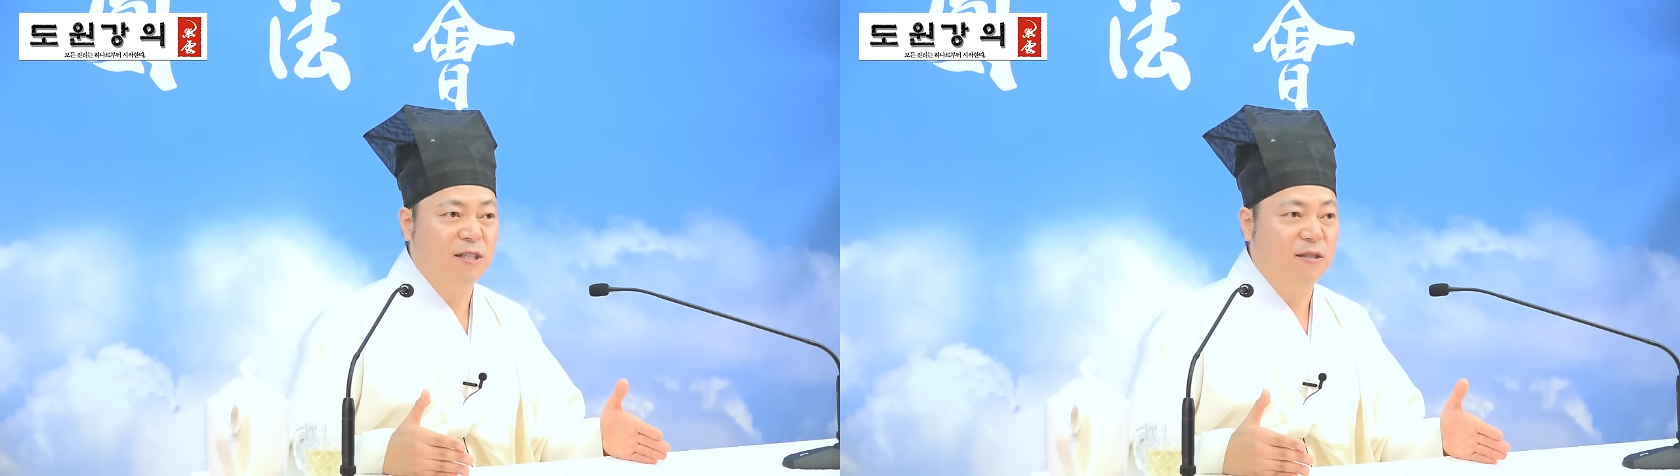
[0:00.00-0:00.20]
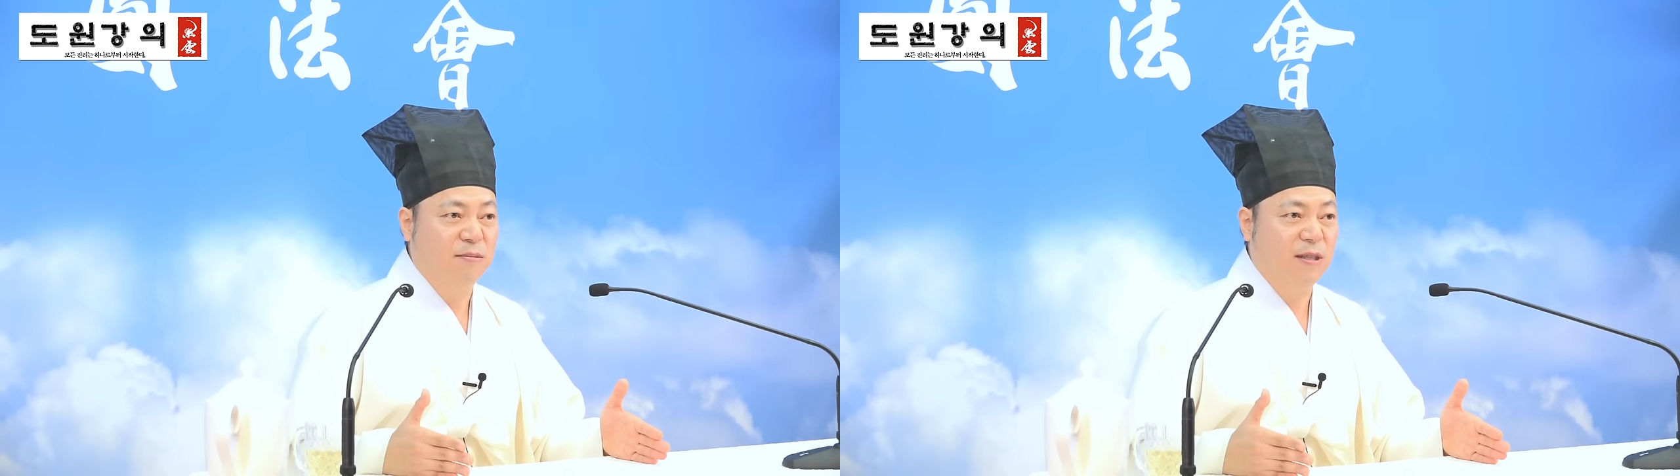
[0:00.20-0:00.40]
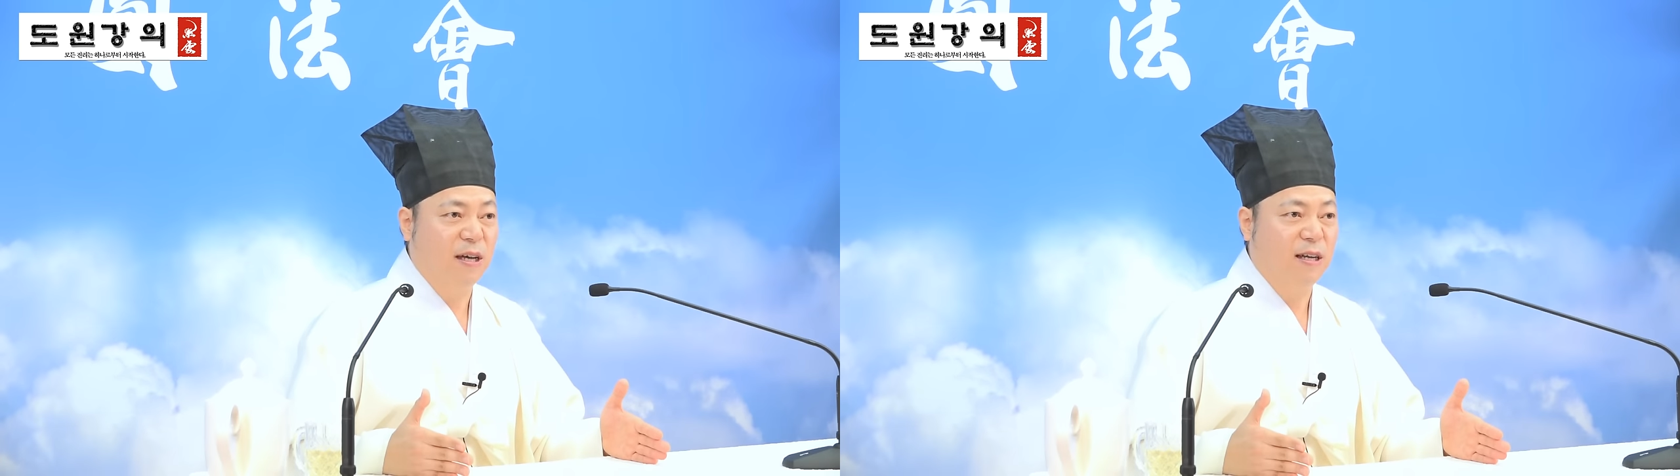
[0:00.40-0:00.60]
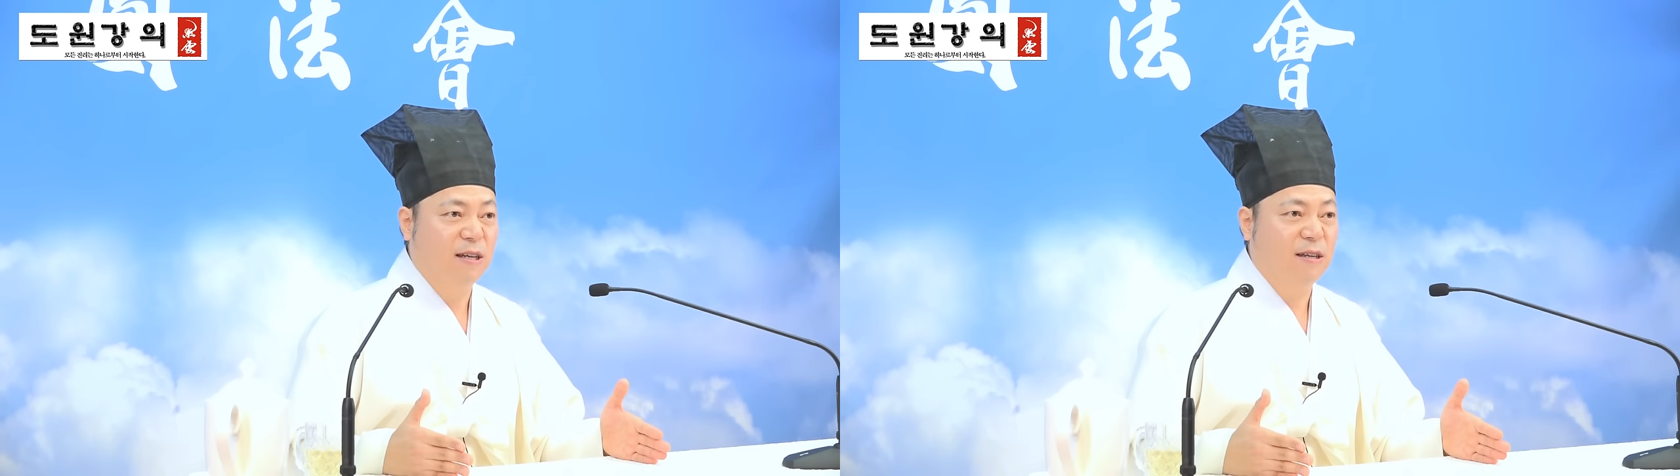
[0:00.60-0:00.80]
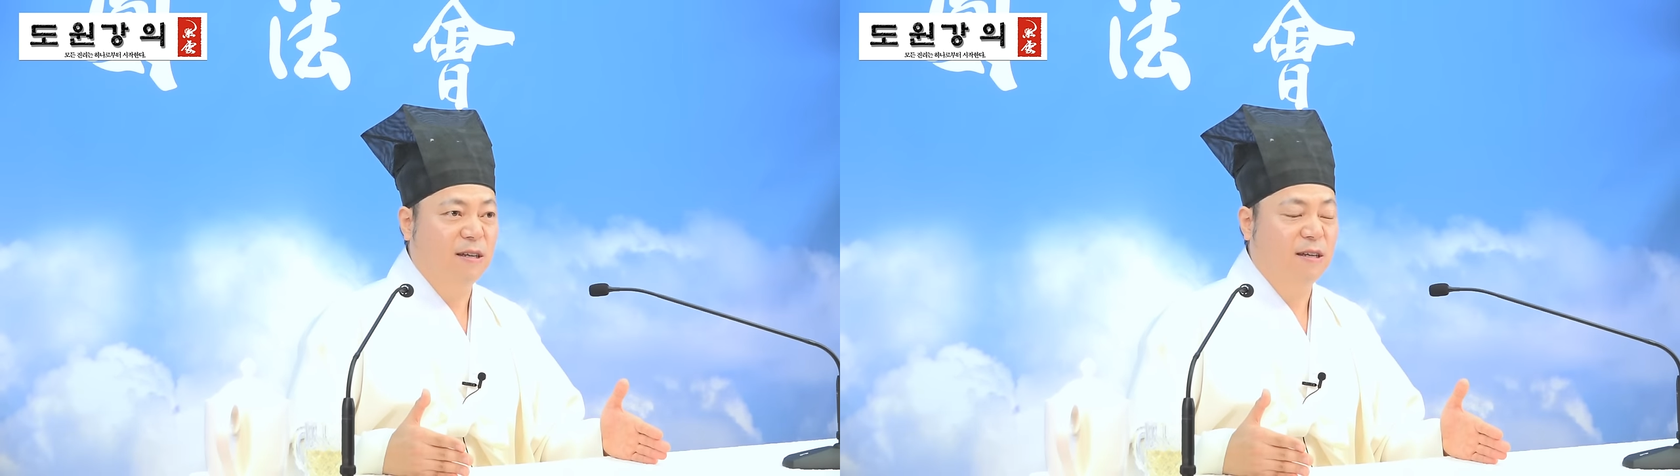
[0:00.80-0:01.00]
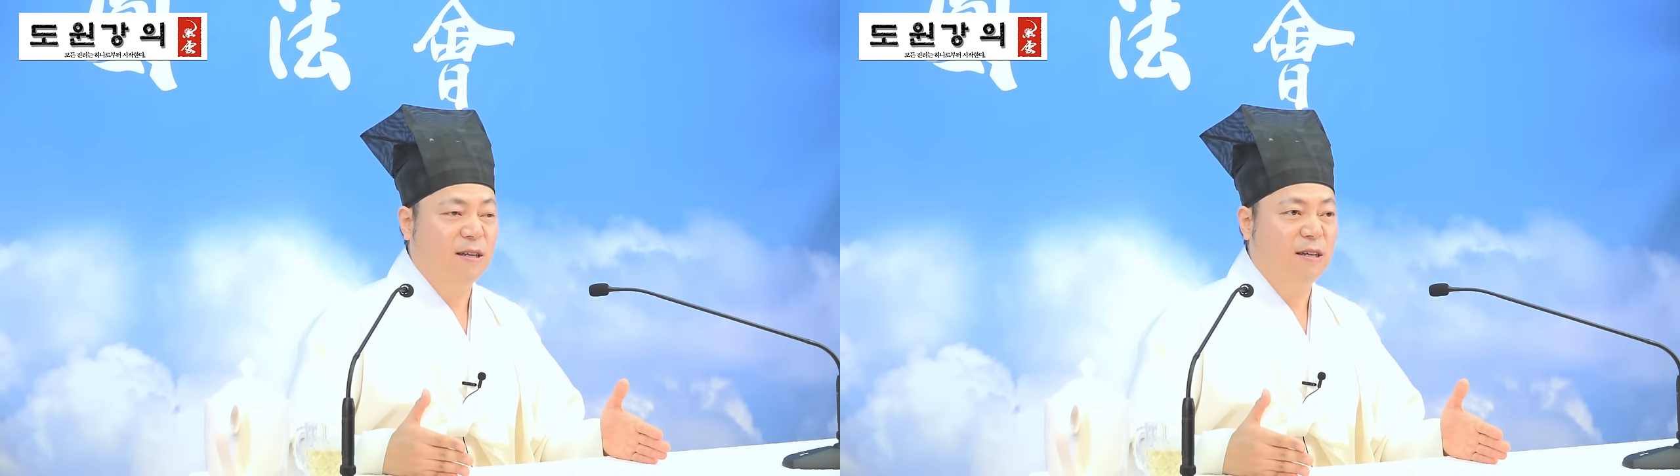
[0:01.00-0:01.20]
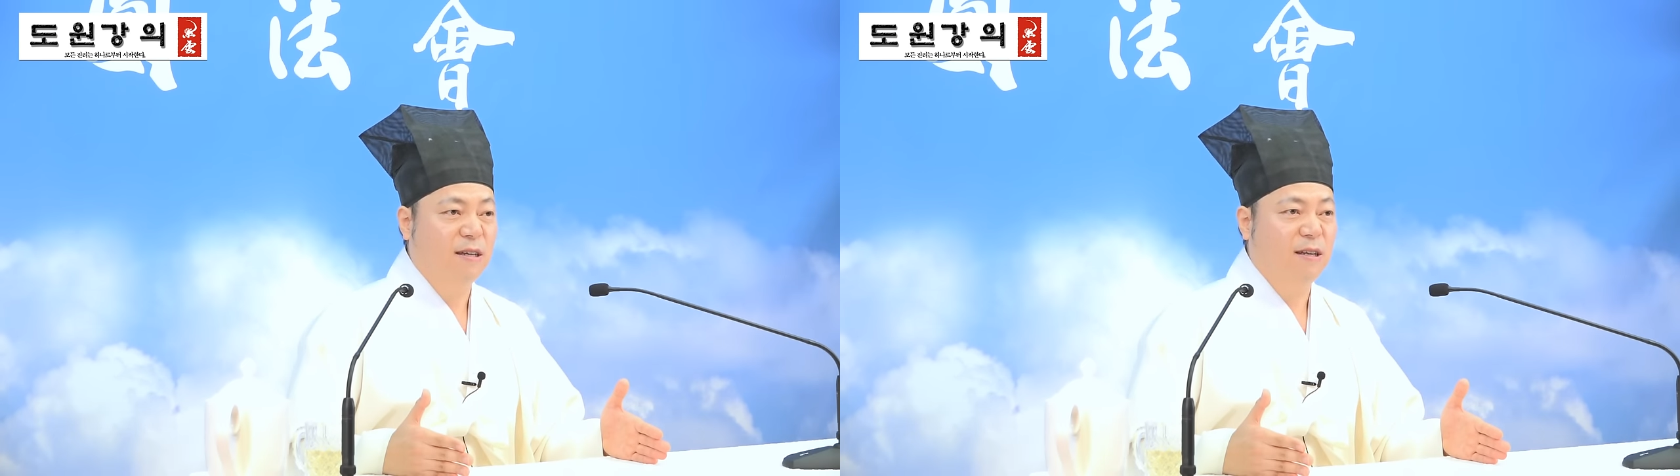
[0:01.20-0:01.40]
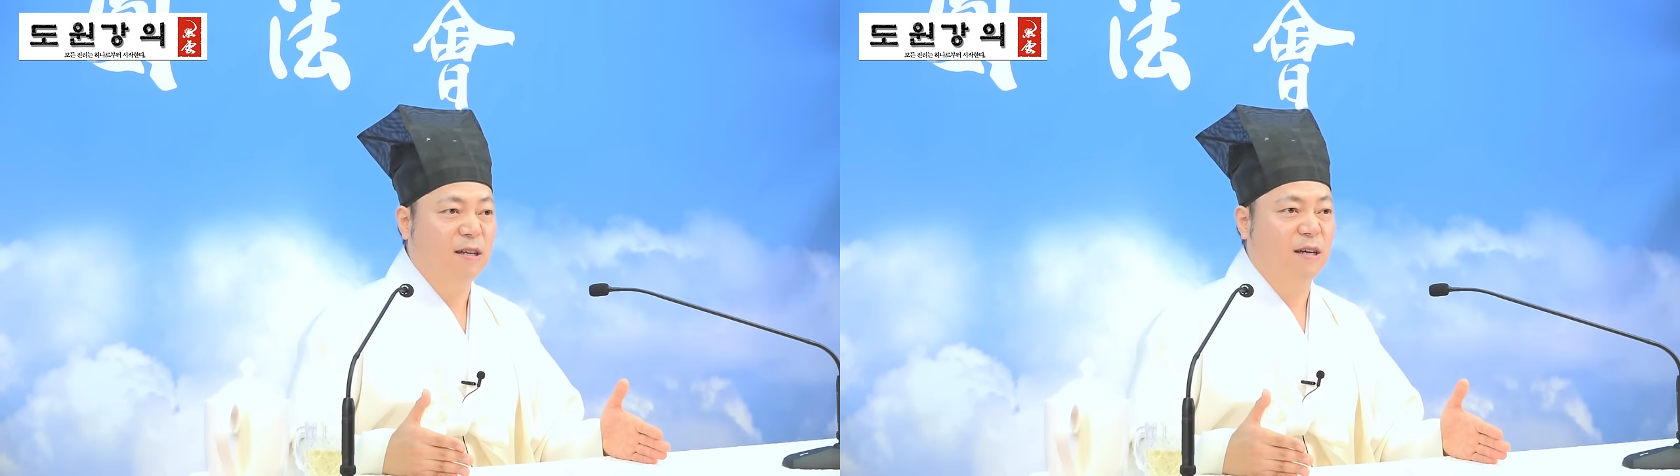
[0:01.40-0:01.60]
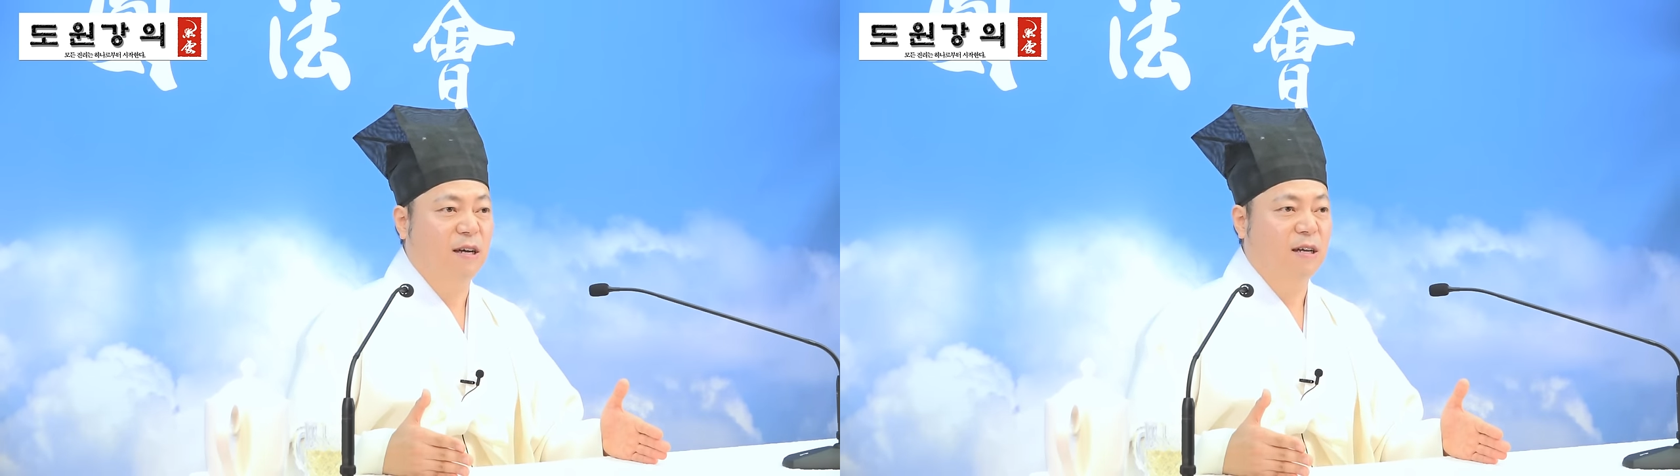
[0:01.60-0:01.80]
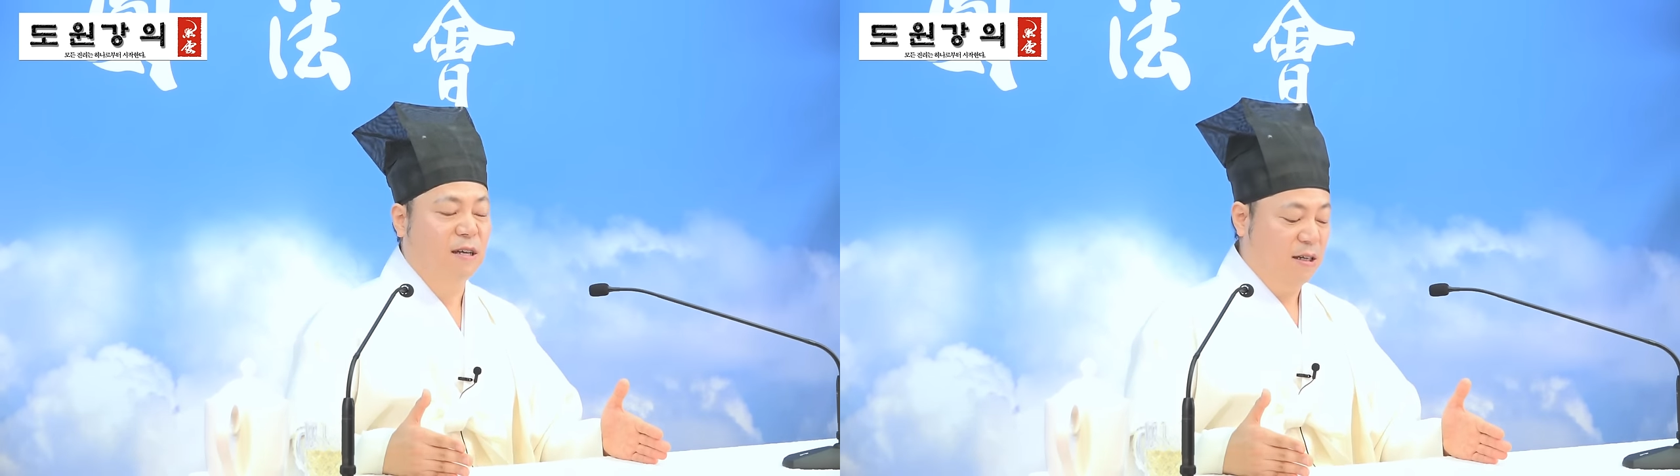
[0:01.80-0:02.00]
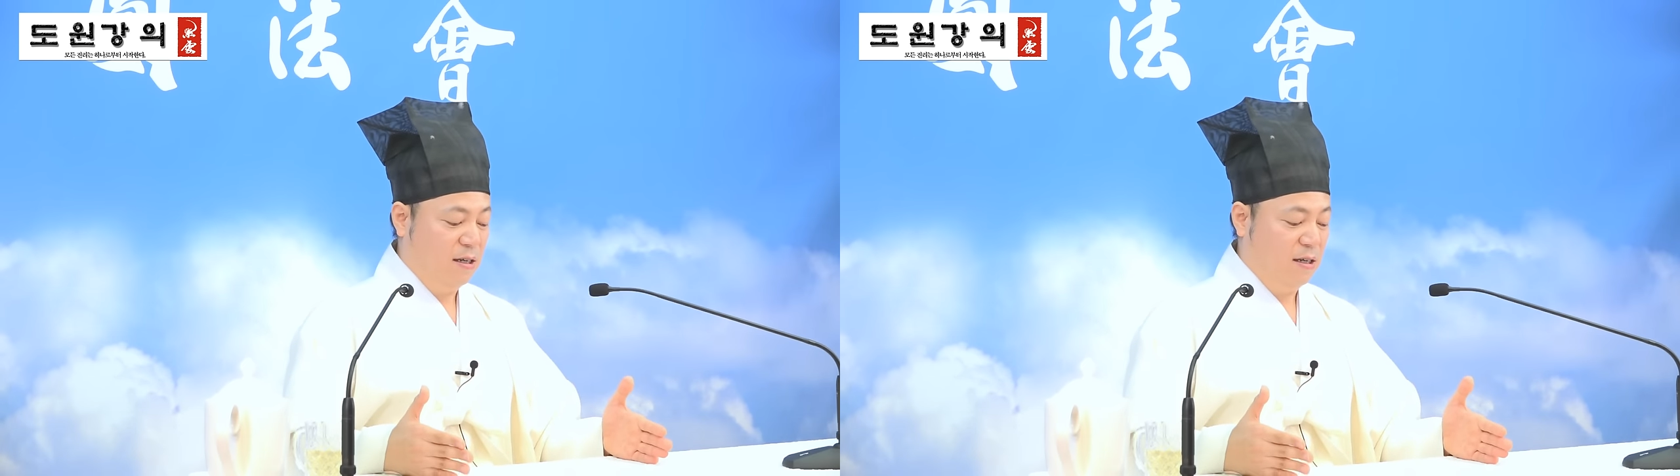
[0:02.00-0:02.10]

있습니다. 어.